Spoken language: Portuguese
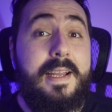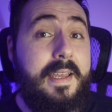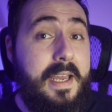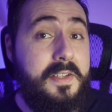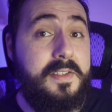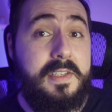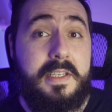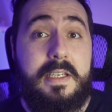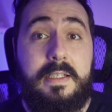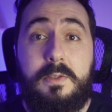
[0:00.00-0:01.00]
quer
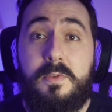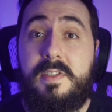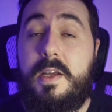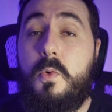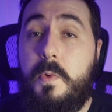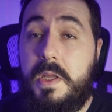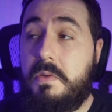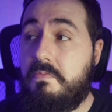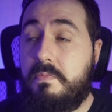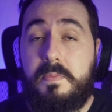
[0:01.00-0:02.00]
dizer que Linux é
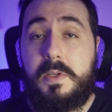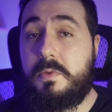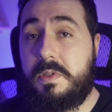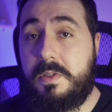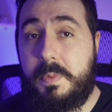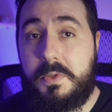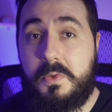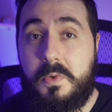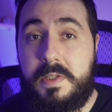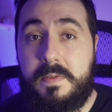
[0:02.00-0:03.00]
ruim para as outras
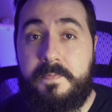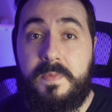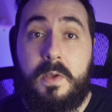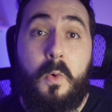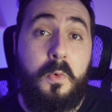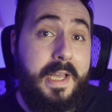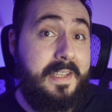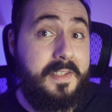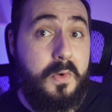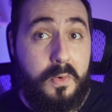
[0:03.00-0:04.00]
pessoas ou quer
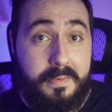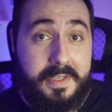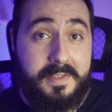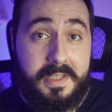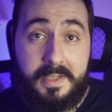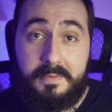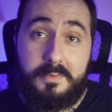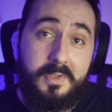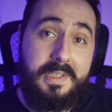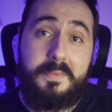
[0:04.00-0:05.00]
se convencer,
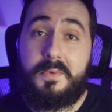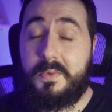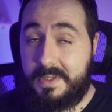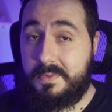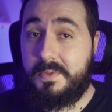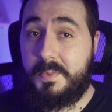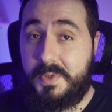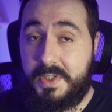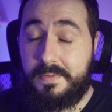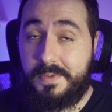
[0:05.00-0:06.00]
só está procurando os
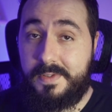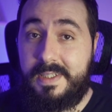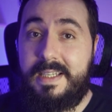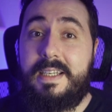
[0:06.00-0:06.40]
motivos.